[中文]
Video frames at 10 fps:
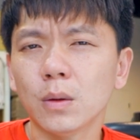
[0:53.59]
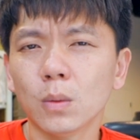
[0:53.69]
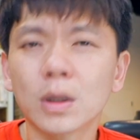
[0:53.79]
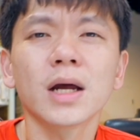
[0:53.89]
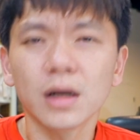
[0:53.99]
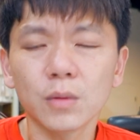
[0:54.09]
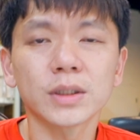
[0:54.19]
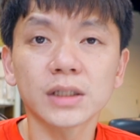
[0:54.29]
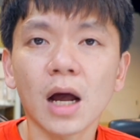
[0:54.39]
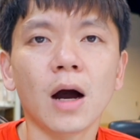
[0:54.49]
我个人认为
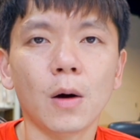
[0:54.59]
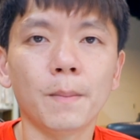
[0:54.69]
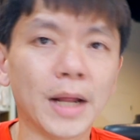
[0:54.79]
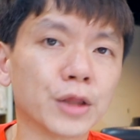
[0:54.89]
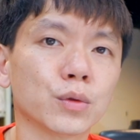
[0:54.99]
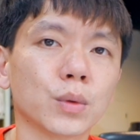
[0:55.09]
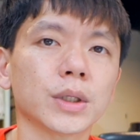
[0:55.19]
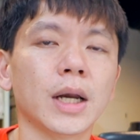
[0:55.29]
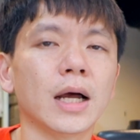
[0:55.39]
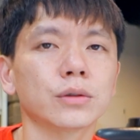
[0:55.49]
是好蛮多
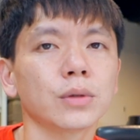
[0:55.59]
的啦。